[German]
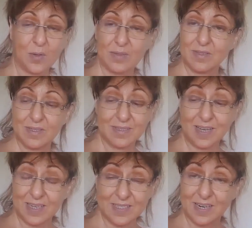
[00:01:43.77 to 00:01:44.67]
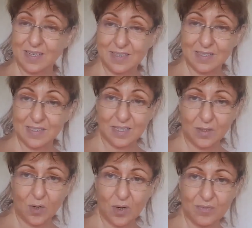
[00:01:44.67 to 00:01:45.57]
Und tatsächlich, es
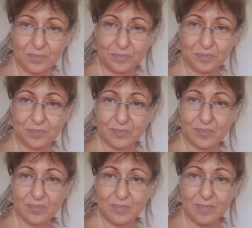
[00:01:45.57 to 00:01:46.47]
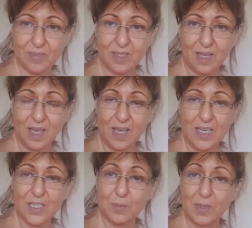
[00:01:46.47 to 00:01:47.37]
hat geholfen.
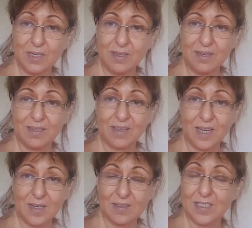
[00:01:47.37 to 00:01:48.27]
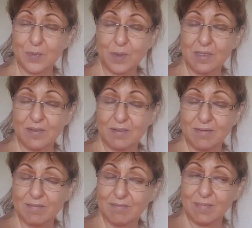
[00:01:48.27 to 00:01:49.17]
Ich bin nach, ich bin,
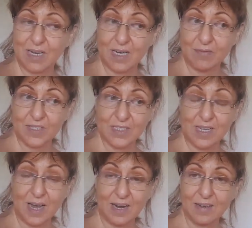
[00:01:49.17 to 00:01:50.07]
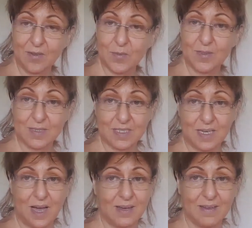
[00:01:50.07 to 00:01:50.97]
man kann fast sagen, um
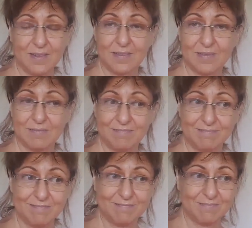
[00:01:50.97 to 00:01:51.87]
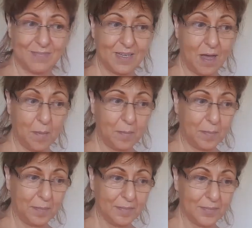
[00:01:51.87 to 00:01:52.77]
20 Jahre
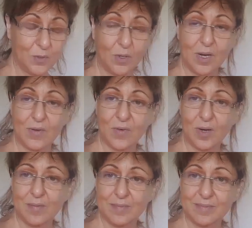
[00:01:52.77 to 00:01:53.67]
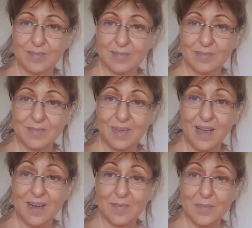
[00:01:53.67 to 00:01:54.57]
ähm, jünger geworden.
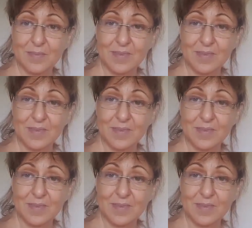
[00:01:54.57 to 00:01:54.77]
Ja.